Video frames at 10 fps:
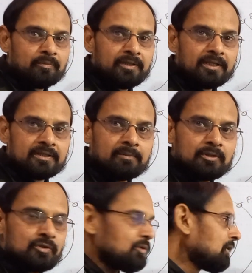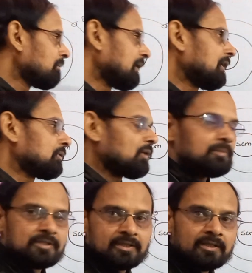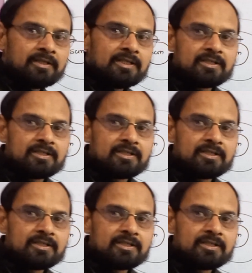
हम देखते हैं बच्चों पहले तो आप इसका